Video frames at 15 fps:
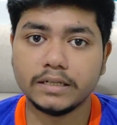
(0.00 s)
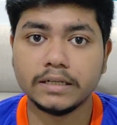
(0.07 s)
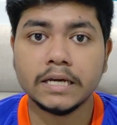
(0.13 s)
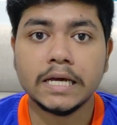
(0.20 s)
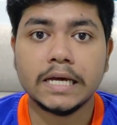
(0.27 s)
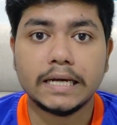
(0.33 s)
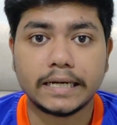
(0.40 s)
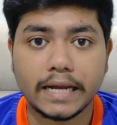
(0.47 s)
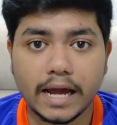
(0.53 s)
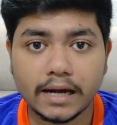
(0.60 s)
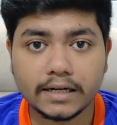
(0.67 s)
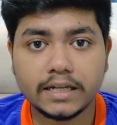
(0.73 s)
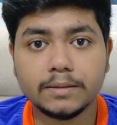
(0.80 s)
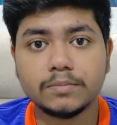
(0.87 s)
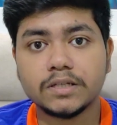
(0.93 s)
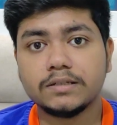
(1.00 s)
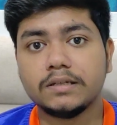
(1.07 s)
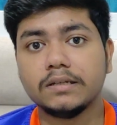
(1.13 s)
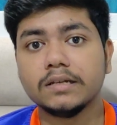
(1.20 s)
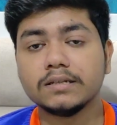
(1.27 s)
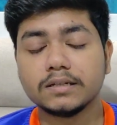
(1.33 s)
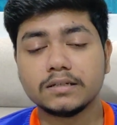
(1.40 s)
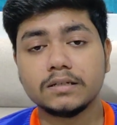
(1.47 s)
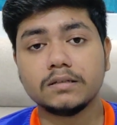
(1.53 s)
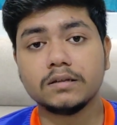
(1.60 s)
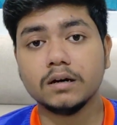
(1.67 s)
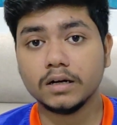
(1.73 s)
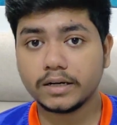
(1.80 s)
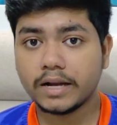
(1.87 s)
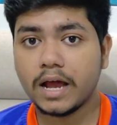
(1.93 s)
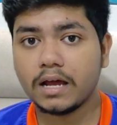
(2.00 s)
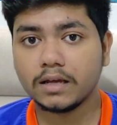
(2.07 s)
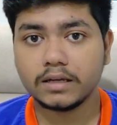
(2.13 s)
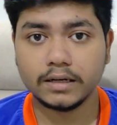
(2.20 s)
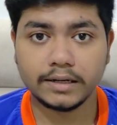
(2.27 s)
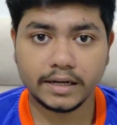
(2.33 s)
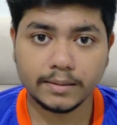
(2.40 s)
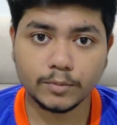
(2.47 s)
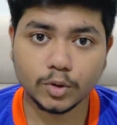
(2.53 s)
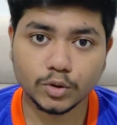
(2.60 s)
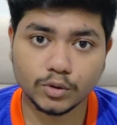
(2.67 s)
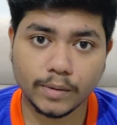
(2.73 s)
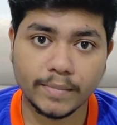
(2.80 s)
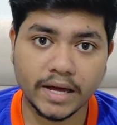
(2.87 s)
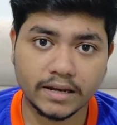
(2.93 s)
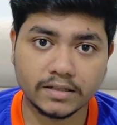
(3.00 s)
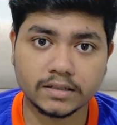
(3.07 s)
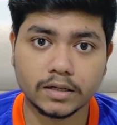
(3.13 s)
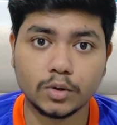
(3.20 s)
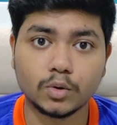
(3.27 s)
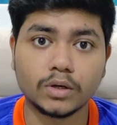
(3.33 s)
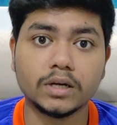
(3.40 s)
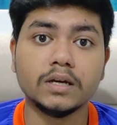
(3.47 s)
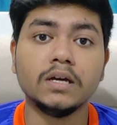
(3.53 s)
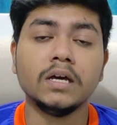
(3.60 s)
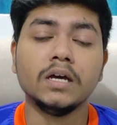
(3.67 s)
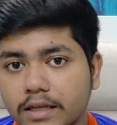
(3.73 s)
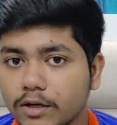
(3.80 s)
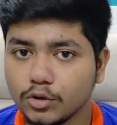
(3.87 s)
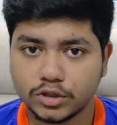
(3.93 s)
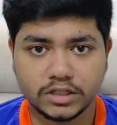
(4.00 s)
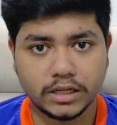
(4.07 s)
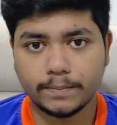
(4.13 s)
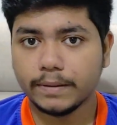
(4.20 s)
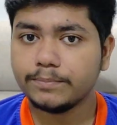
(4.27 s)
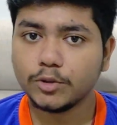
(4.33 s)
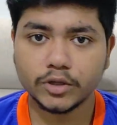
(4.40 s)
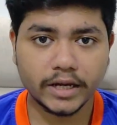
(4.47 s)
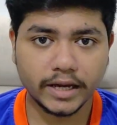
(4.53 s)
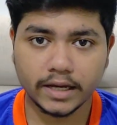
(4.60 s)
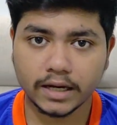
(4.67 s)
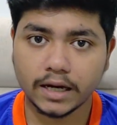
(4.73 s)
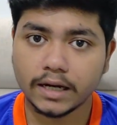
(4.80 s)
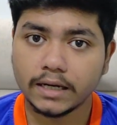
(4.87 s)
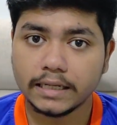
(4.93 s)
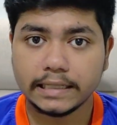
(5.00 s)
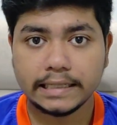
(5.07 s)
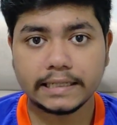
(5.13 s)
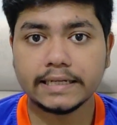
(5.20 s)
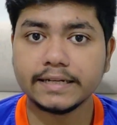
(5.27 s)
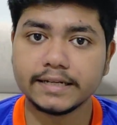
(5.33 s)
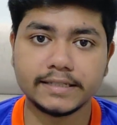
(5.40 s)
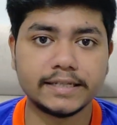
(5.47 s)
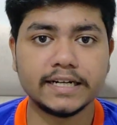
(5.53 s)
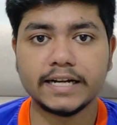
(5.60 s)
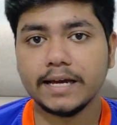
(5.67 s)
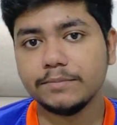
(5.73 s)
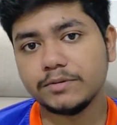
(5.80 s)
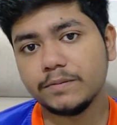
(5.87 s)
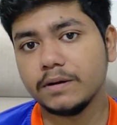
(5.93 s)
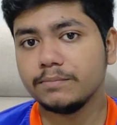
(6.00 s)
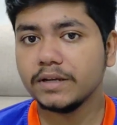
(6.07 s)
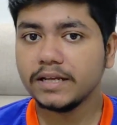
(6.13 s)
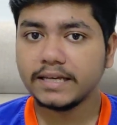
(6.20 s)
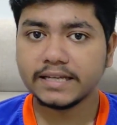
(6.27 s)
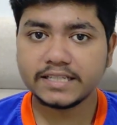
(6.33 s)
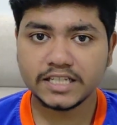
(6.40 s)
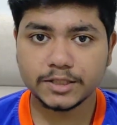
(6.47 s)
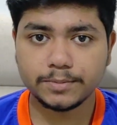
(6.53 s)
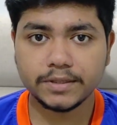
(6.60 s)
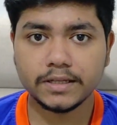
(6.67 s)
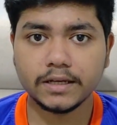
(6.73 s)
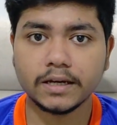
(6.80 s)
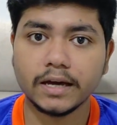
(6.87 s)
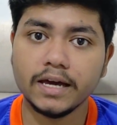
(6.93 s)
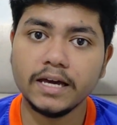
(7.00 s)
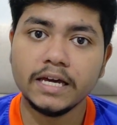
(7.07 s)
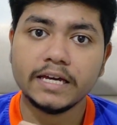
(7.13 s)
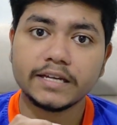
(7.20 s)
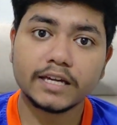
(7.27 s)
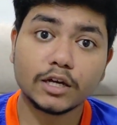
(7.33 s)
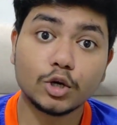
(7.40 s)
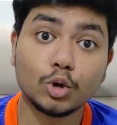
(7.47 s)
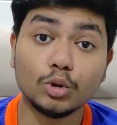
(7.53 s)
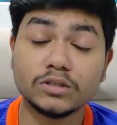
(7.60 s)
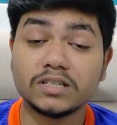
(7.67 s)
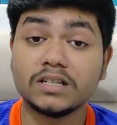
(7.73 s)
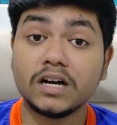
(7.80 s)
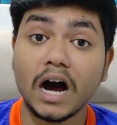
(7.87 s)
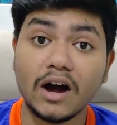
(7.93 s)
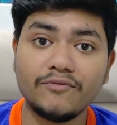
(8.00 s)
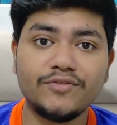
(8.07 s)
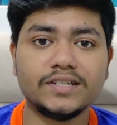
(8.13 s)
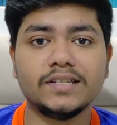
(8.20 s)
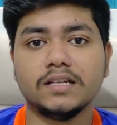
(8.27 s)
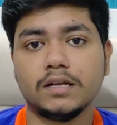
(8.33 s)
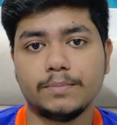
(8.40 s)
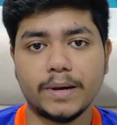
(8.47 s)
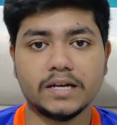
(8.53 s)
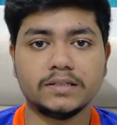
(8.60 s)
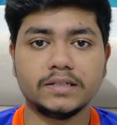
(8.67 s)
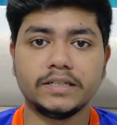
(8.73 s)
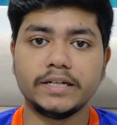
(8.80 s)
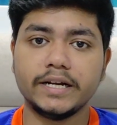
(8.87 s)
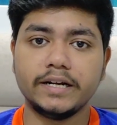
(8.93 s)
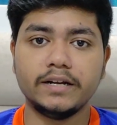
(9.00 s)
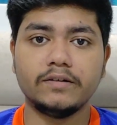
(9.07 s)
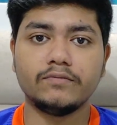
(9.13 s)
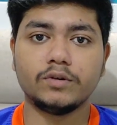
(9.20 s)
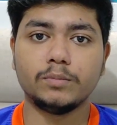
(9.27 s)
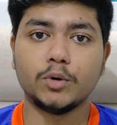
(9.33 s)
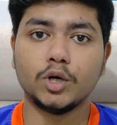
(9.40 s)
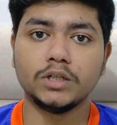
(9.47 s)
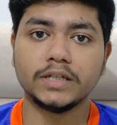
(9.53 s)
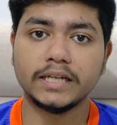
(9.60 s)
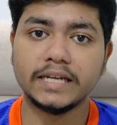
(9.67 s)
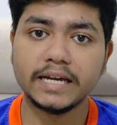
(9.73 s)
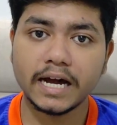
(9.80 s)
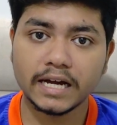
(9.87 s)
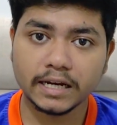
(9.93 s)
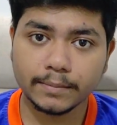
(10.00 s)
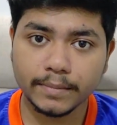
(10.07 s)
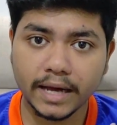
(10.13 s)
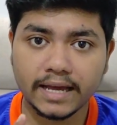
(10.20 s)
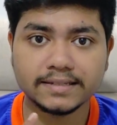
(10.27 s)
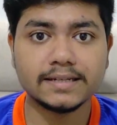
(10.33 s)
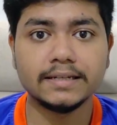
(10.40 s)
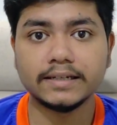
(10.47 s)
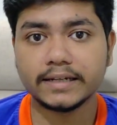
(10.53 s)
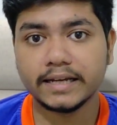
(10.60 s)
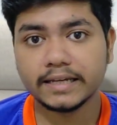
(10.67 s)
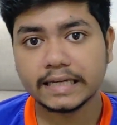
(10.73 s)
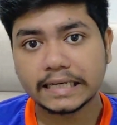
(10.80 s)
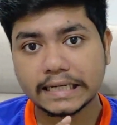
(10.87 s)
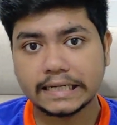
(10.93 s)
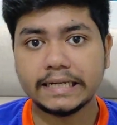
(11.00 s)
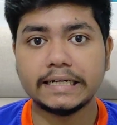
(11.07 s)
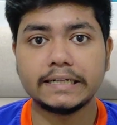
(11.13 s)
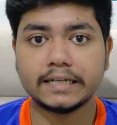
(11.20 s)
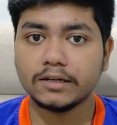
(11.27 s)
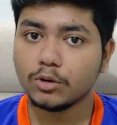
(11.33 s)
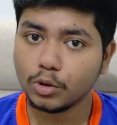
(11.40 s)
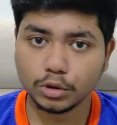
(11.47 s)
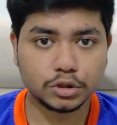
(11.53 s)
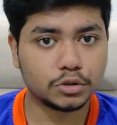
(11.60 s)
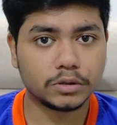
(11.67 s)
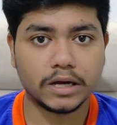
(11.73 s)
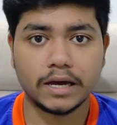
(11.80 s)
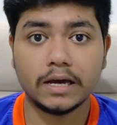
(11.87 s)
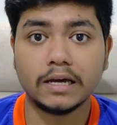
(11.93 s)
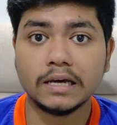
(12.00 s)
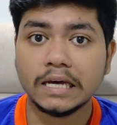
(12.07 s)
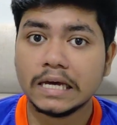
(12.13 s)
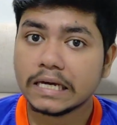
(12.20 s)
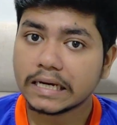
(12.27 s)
वाली रैंक टीम से सीधा सिक्सटी थर्ड रैंक की टीम को जो है मैनेज करोगे देखो स्टेप अप तो रहेगा लेकिन रिसेंट टाइम्स में हमने ये चीज़ भी देखा है कि कोच काफ़ी ज़्यादा पैशनेट है इंडियन फुटबॉल के लिए एंड अब ऐसा लग रहा है कि कनेक्ट हो चुका है